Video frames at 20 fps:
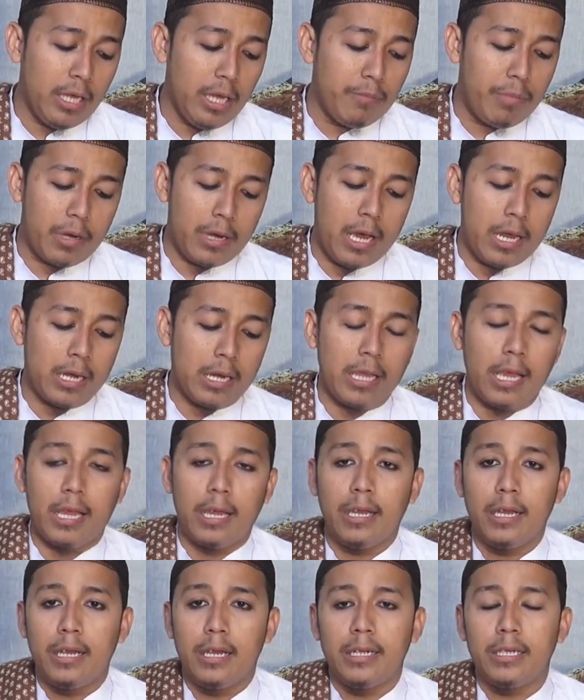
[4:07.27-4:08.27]
yang berharga
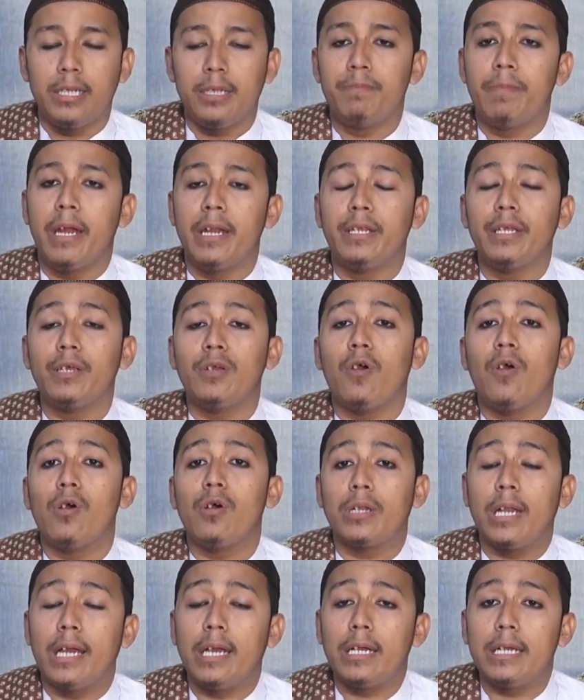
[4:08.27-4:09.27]
dibanding
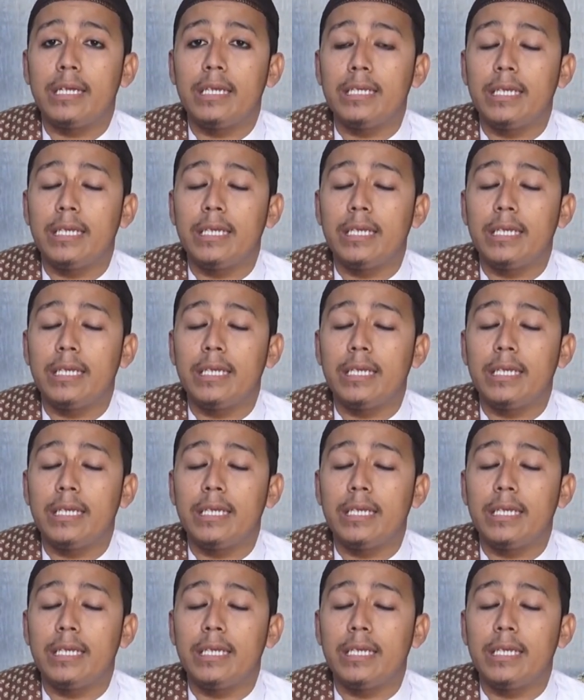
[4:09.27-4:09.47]
orang